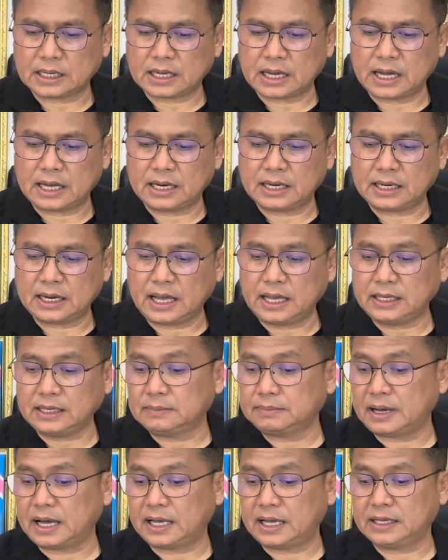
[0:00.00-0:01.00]
การให้
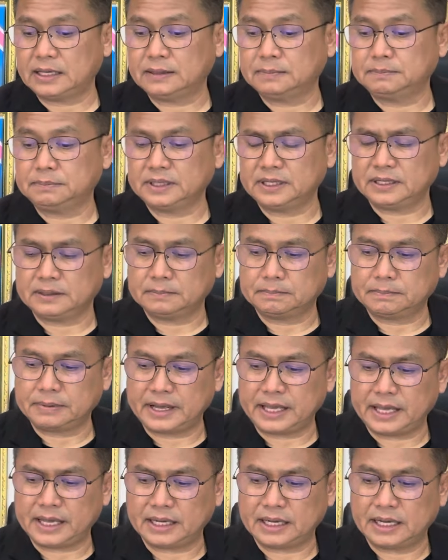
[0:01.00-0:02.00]
อภัยเปลี่ยนแปล
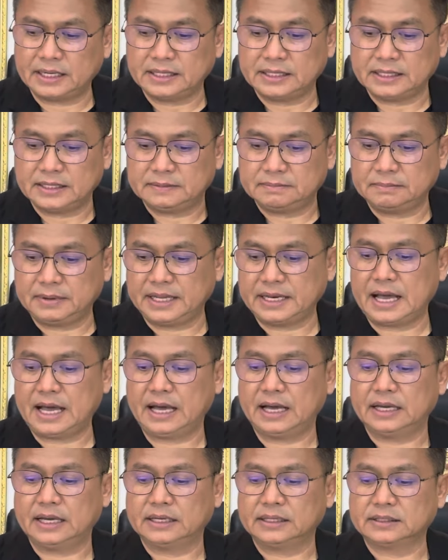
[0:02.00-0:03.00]
งอดีตไม่
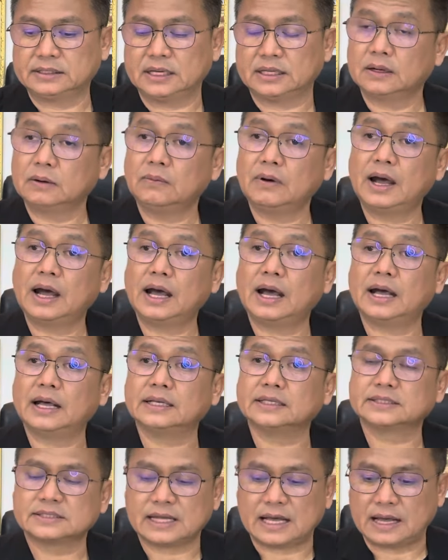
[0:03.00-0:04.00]
ได้ แต่ถ้าว่า
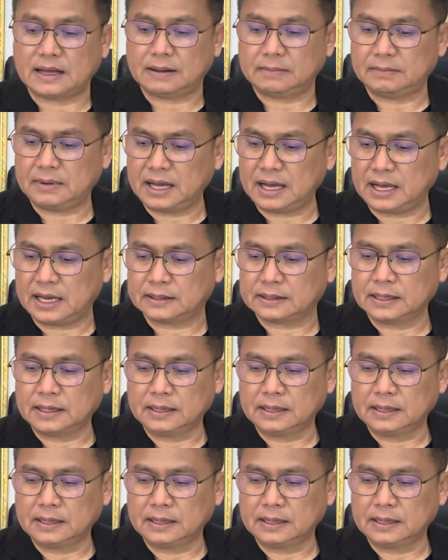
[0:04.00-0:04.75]
สามารถ